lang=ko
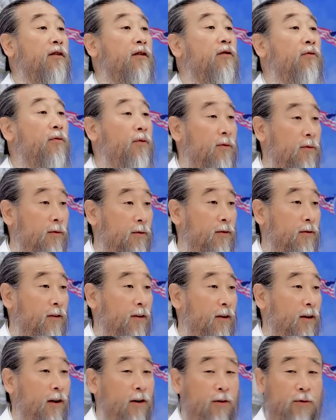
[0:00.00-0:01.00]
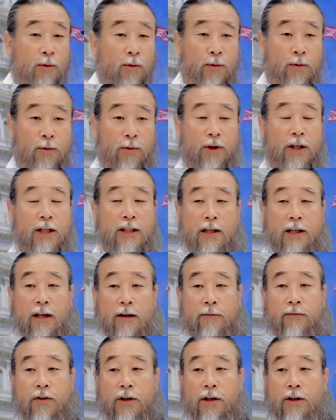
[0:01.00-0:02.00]
듣고 또 이
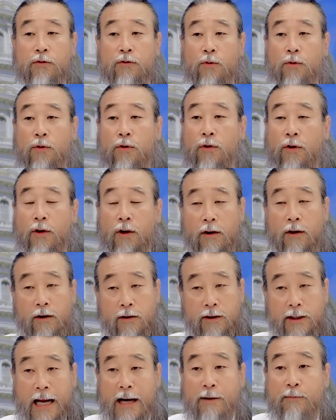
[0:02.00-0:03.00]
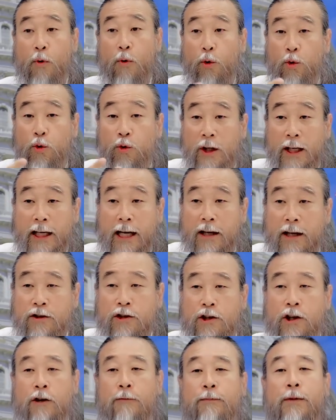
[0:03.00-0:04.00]
사람들이 또 잘 모르니까
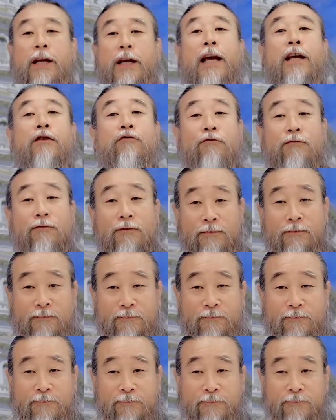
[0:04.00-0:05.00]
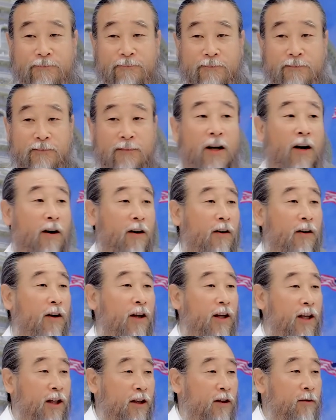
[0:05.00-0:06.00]
설명해주고 어,
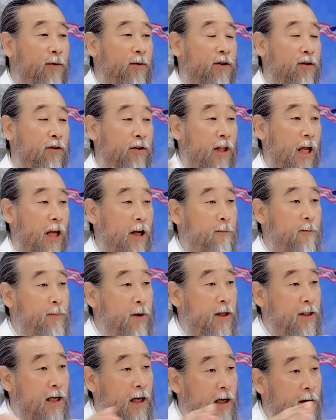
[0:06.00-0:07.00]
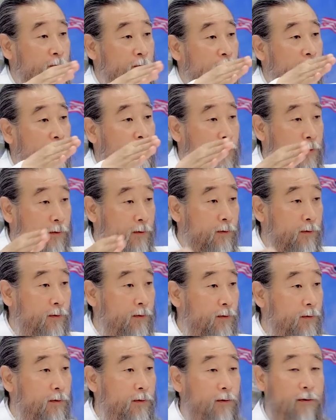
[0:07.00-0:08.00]
이러면서 내 옆에 사람들부터
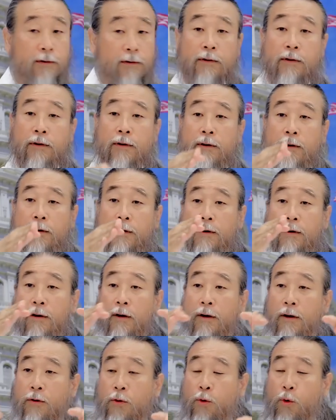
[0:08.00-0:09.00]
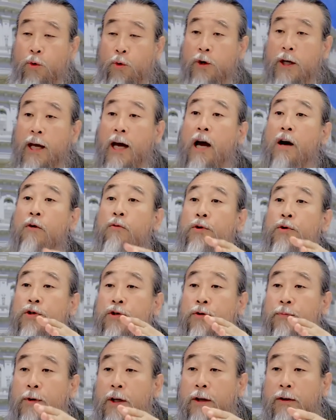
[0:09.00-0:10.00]
이렇게 하고
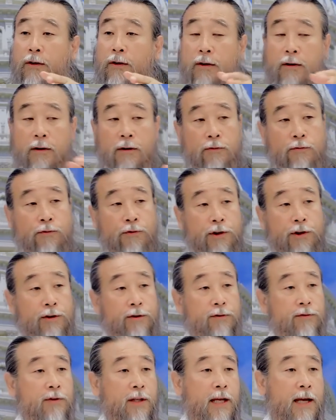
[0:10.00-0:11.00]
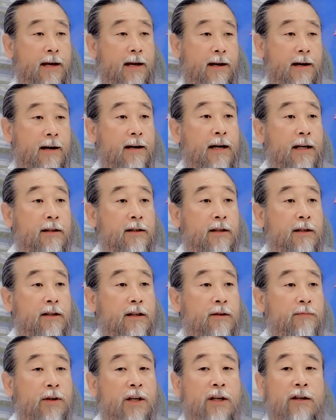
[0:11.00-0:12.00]
있으면 우리는 다 같이
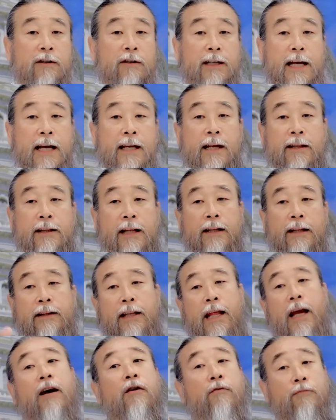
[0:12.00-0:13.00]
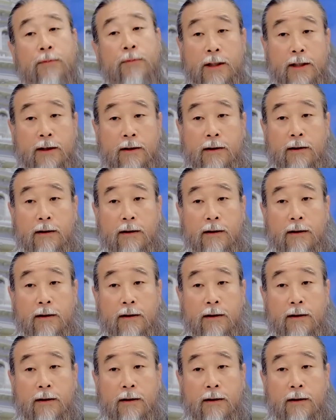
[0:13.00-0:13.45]
지금 일어나야 될 때가 옵니다.